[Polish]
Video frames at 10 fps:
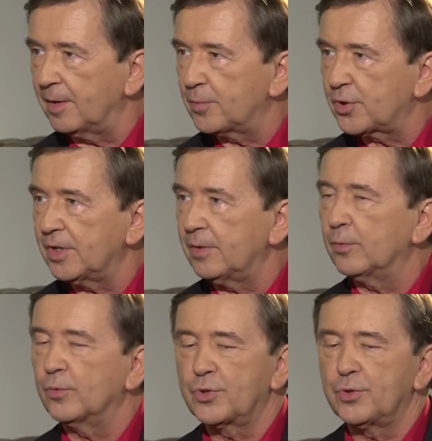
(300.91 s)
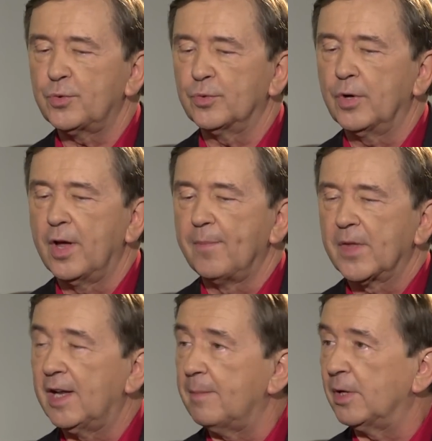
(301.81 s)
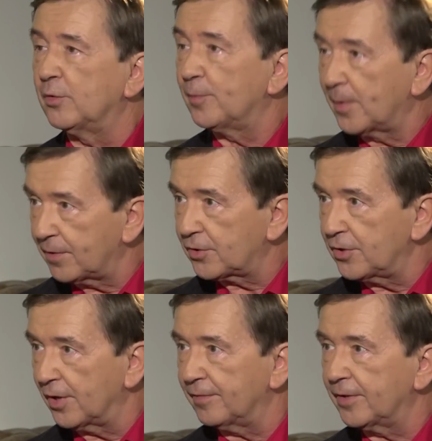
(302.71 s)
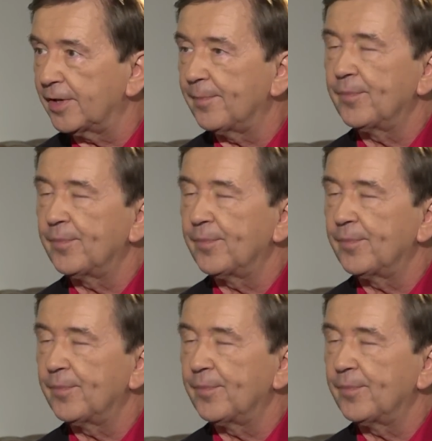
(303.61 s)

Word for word: przy użyciu elementów powierzchniowych.